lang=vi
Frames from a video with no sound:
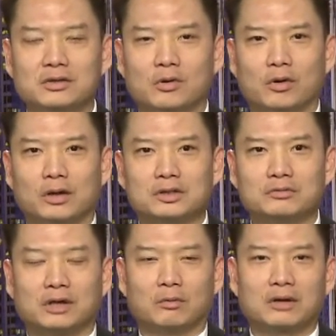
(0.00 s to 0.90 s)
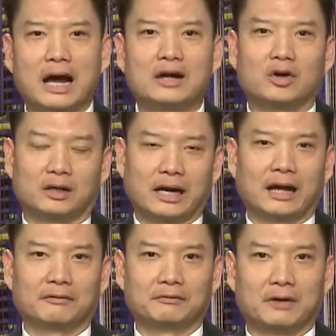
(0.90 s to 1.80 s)
của Trung Cộng khá rõ
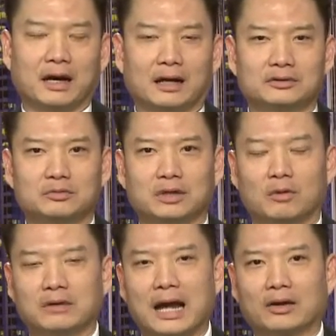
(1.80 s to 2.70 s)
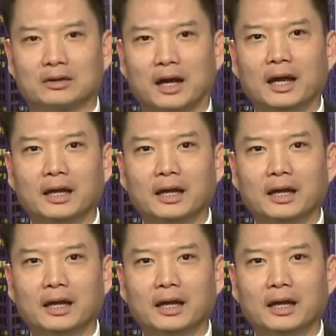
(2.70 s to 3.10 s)
ràng và Trung Cộng đang có thể